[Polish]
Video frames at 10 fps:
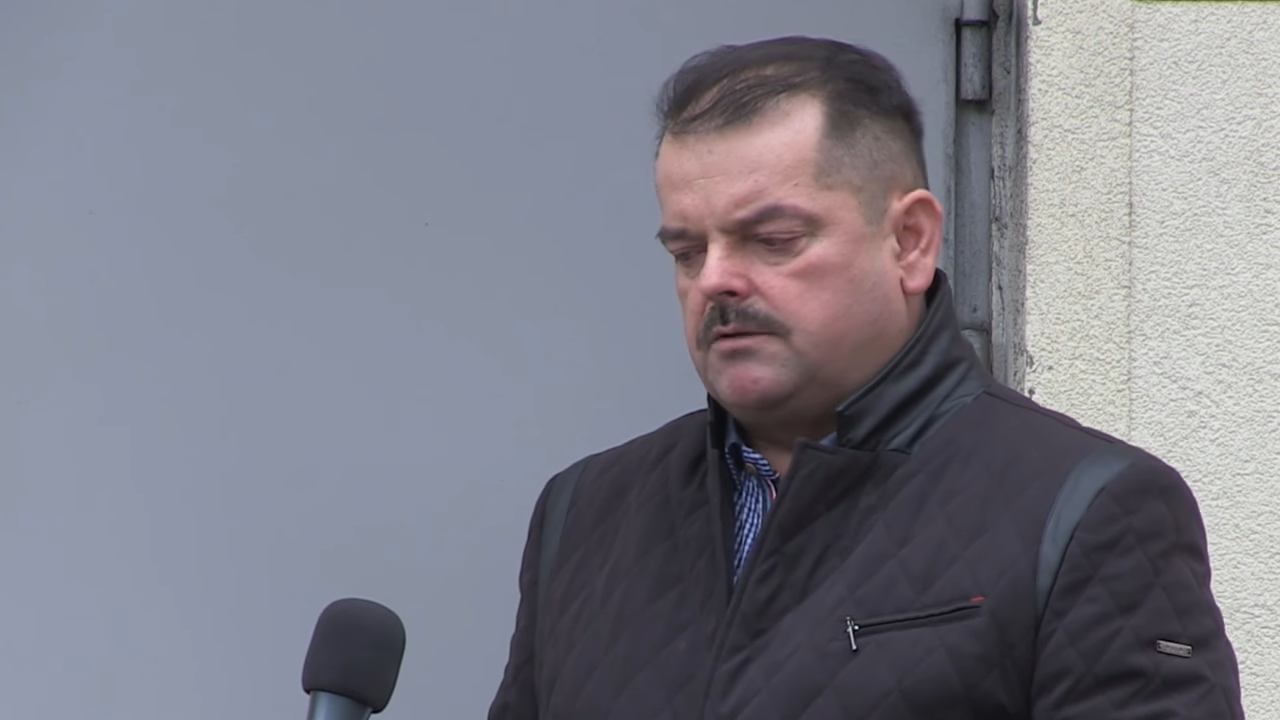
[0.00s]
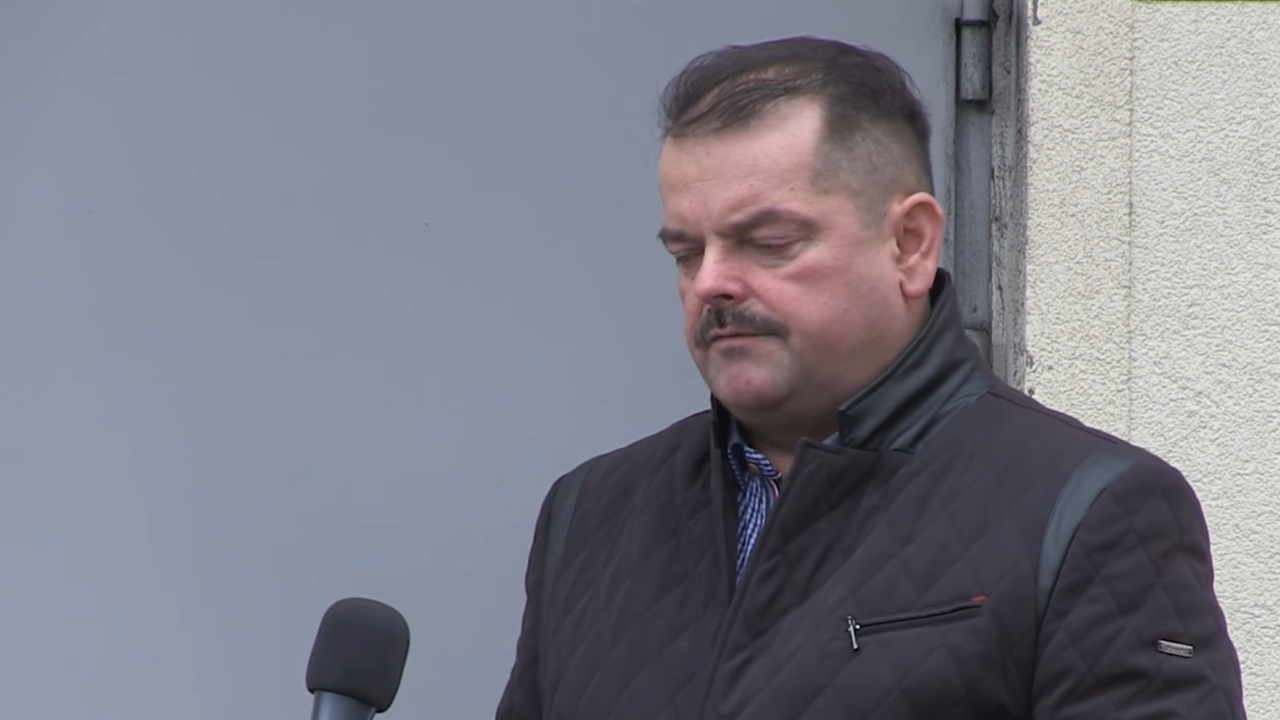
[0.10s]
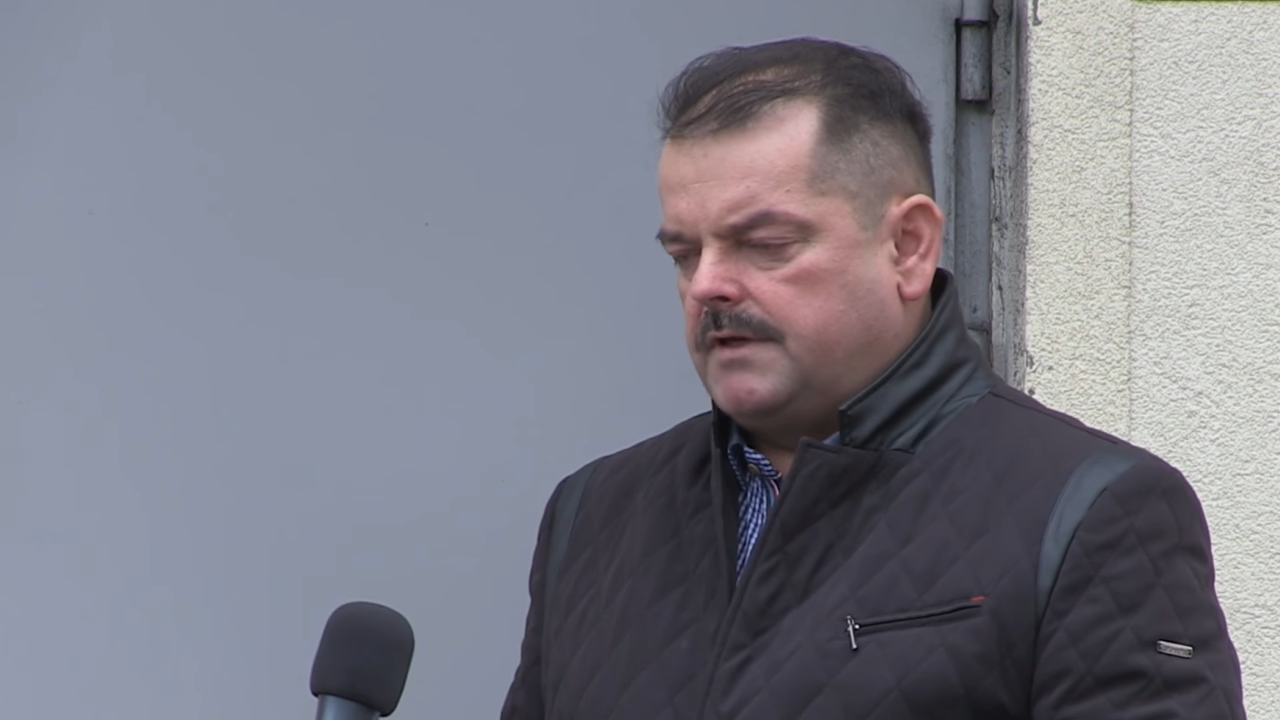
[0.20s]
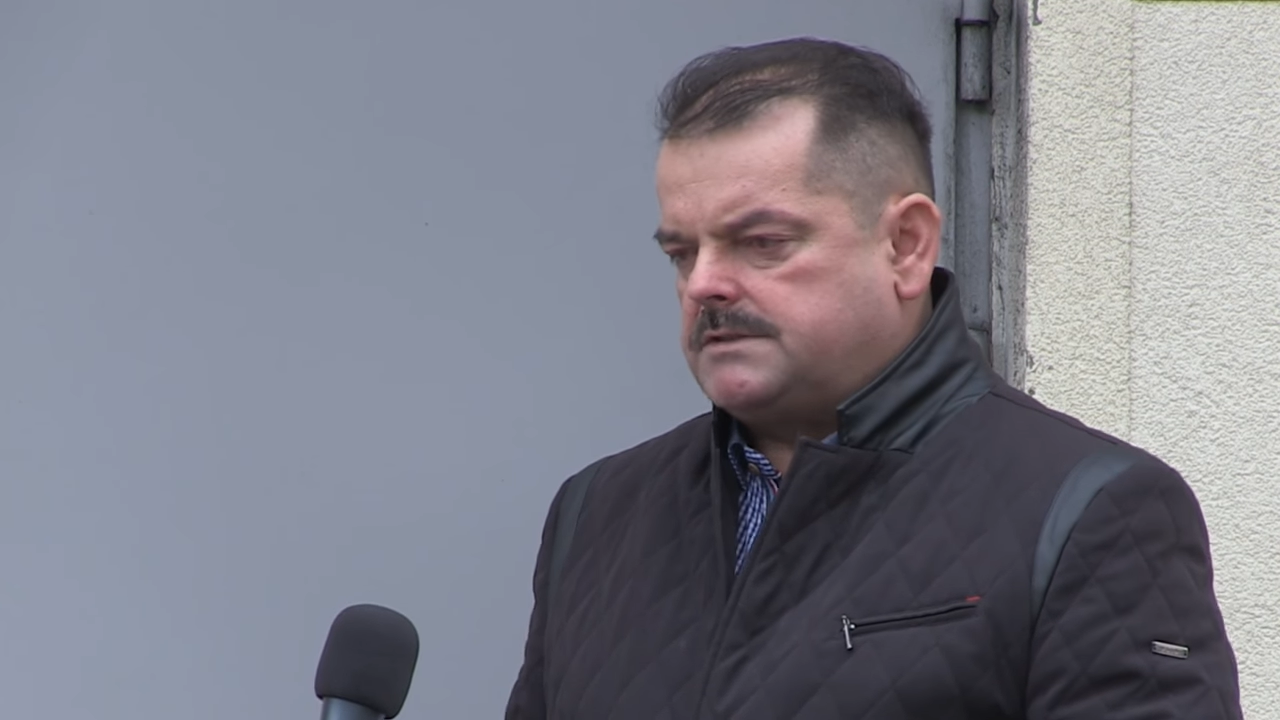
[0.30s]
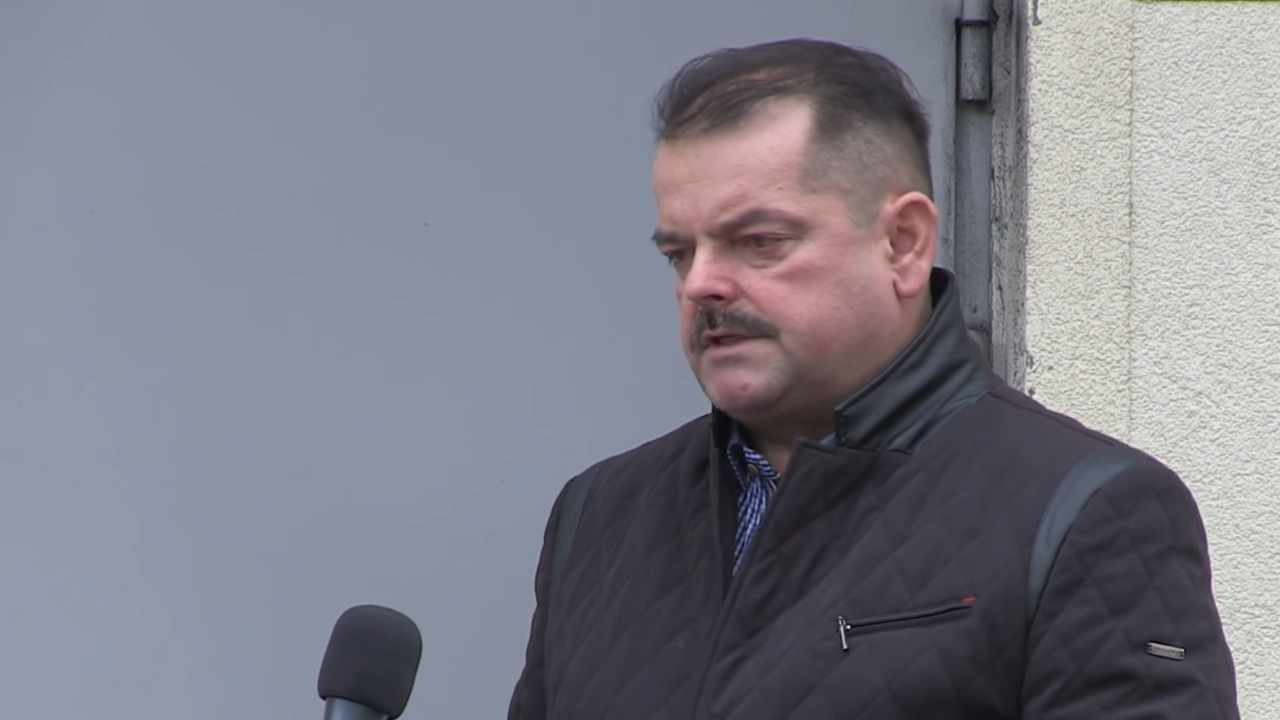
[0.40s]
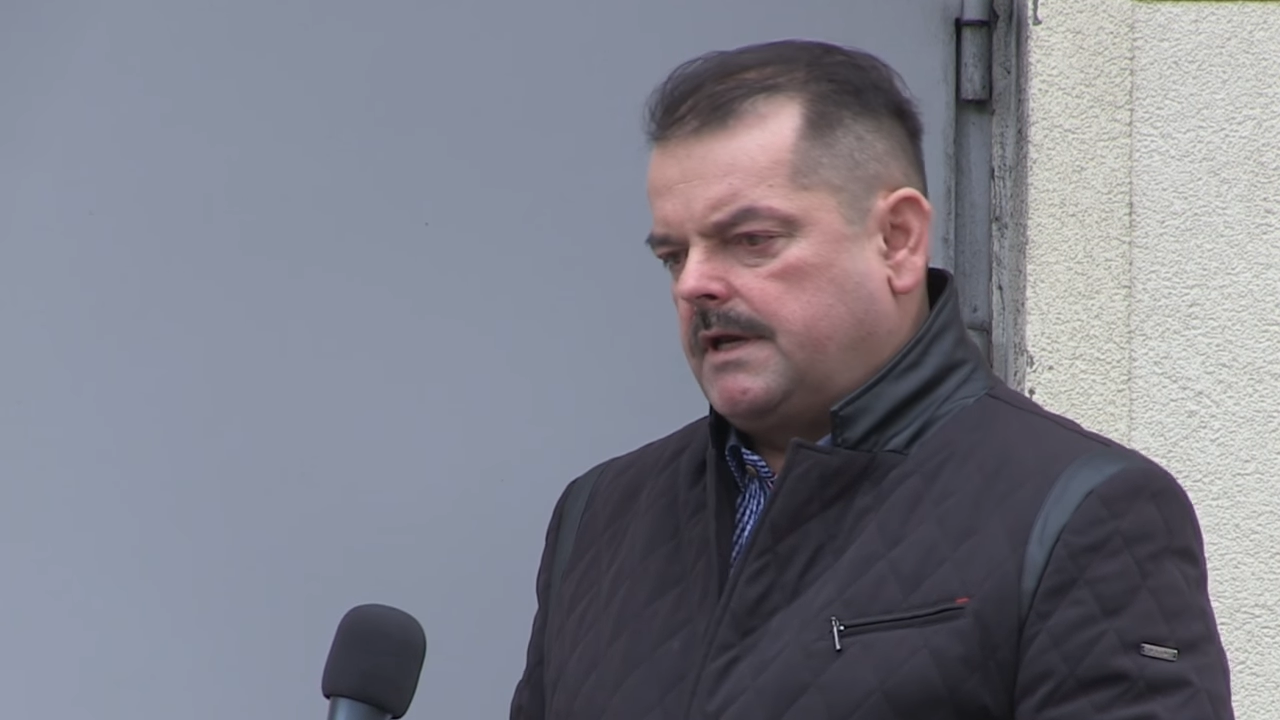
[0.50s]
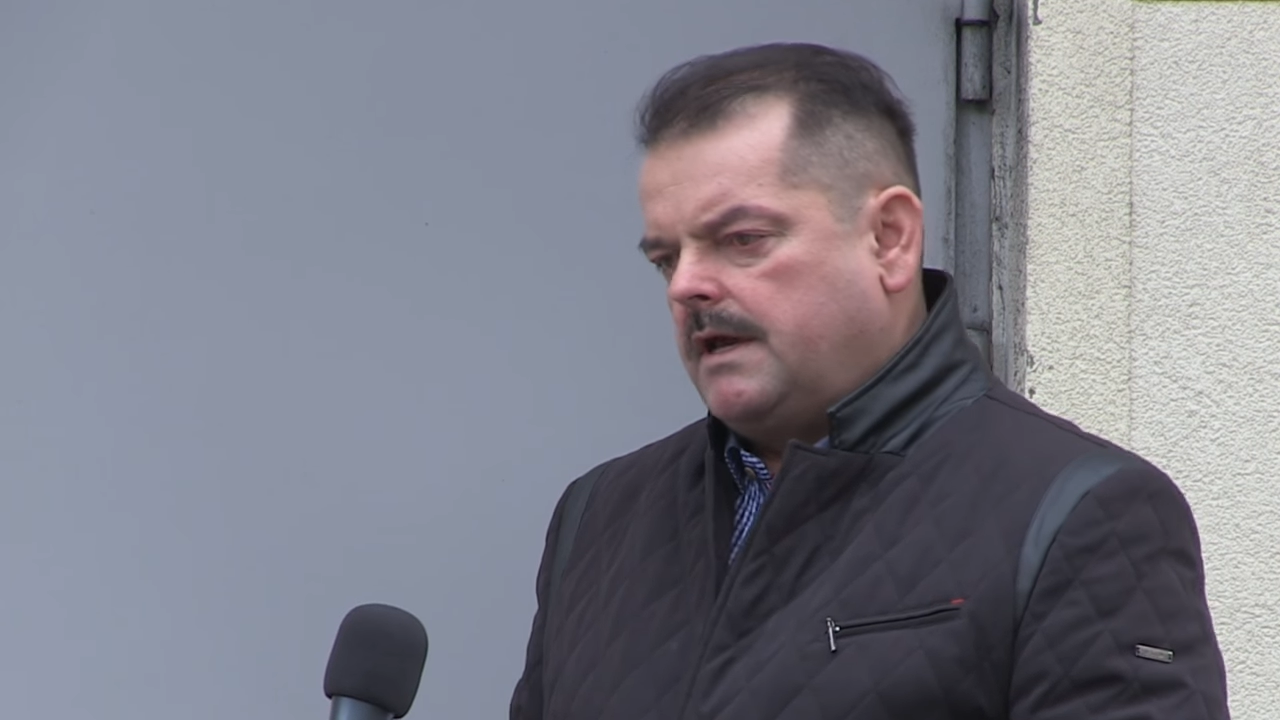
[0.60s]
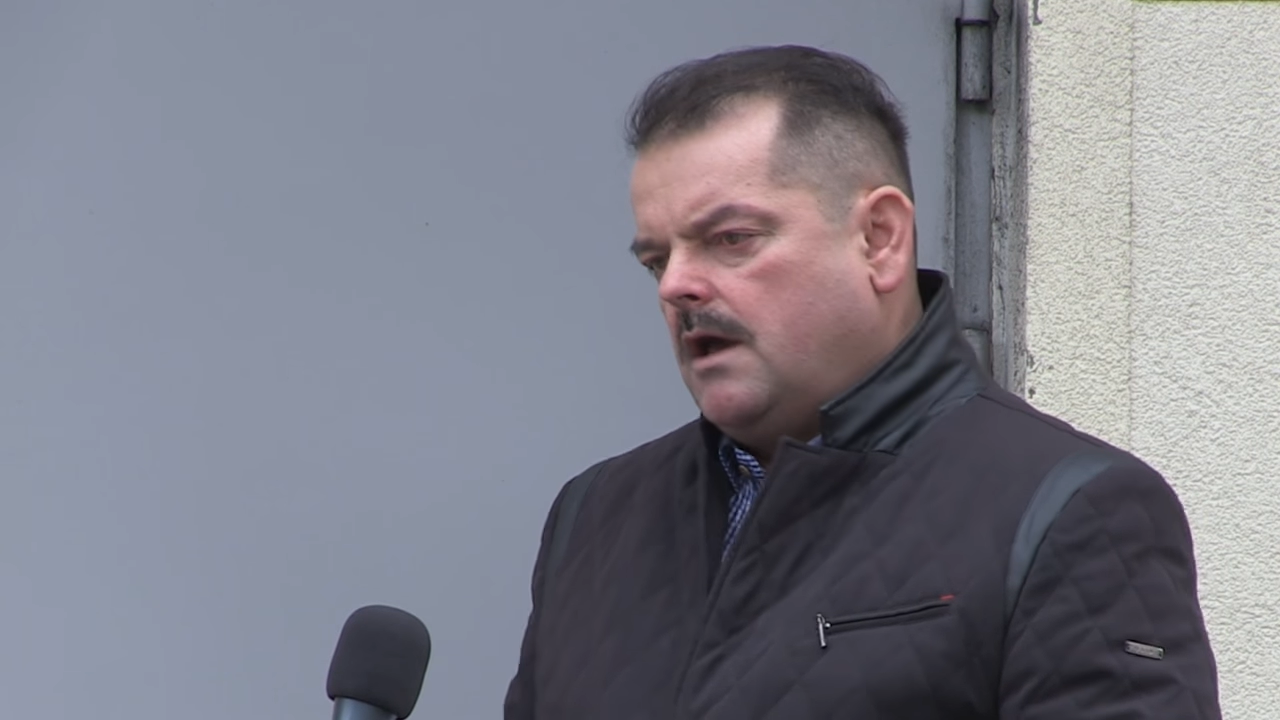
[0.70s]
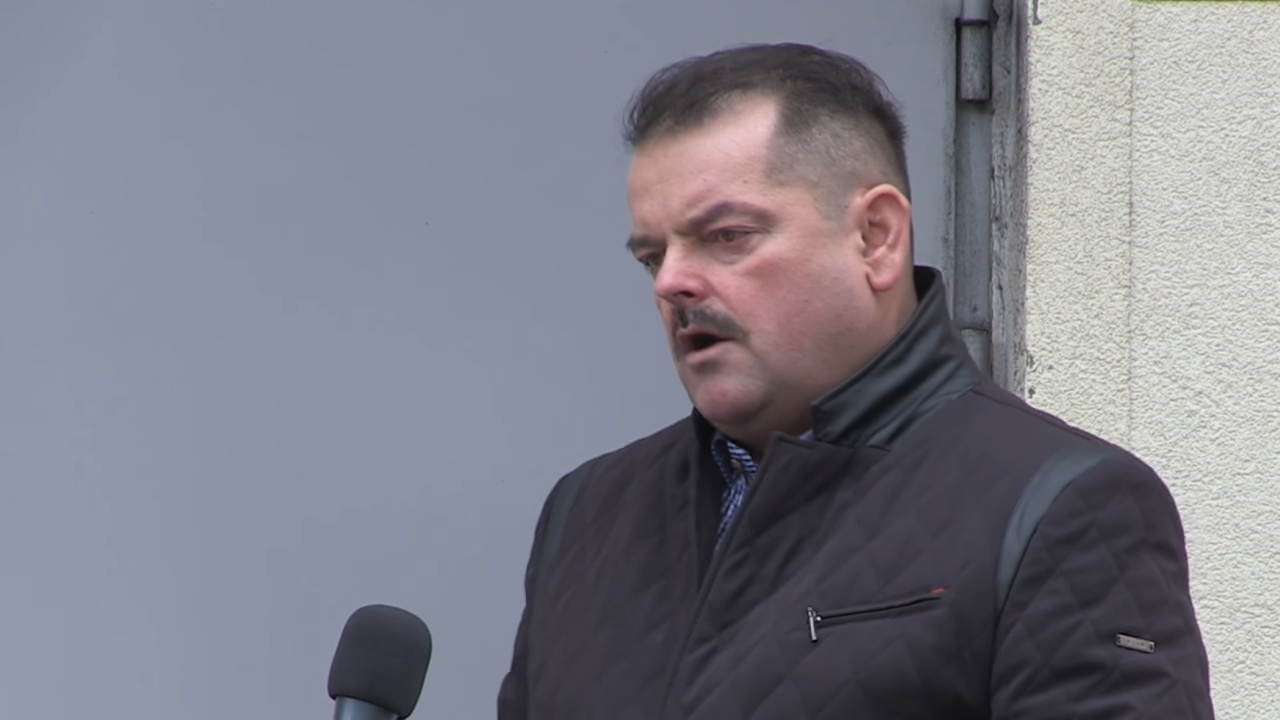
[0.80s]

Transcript: gospodarki